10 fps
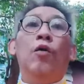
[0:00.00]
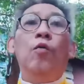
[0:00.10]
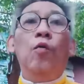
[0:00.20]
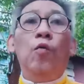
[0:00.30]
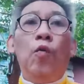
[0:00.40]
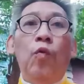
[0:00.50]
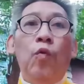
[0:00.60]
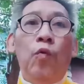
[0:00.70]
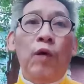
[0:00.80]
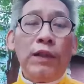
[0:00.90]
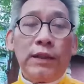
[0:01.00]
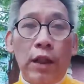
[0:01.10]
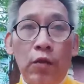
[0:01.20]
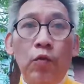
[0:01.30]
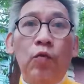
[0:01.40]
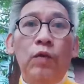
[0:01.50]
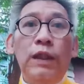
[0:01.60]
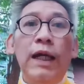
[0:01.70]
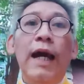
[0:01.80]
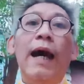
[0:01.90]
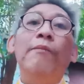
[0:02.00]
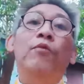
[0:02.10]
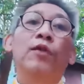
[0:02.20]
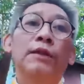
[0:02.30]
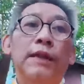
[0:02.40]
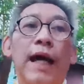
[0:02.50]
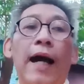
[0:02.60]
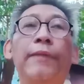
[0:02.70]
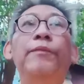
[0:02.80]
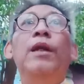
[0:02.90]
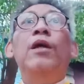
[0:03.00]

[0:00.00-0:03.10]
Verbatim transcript: องวัสดุเนื้อหามวลสาร